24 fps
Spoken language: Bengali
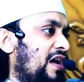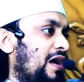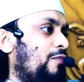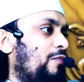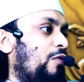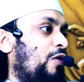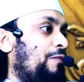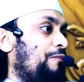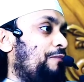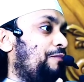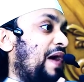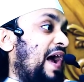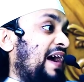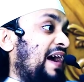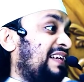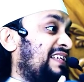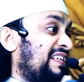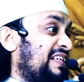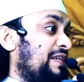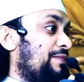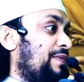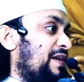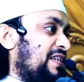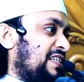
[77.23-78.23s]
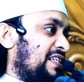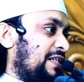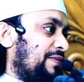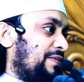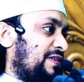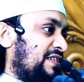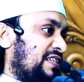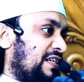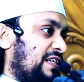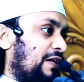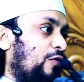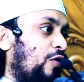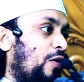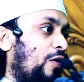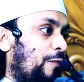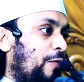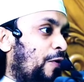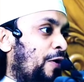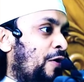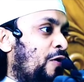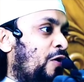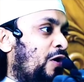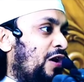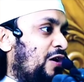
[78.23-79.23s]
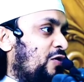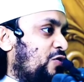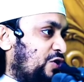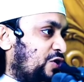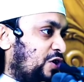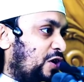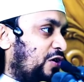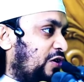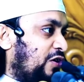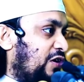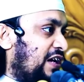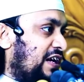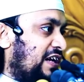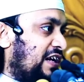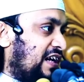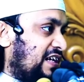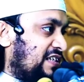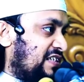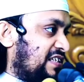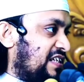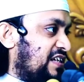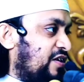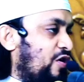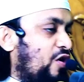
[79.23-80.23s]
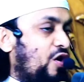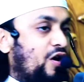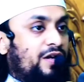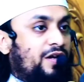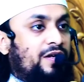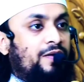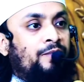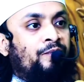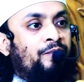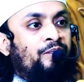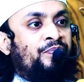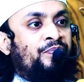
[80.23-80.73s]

এবং ব্যক্তি বেছে বেছে গোপন হলেও সকলের কাছে নয়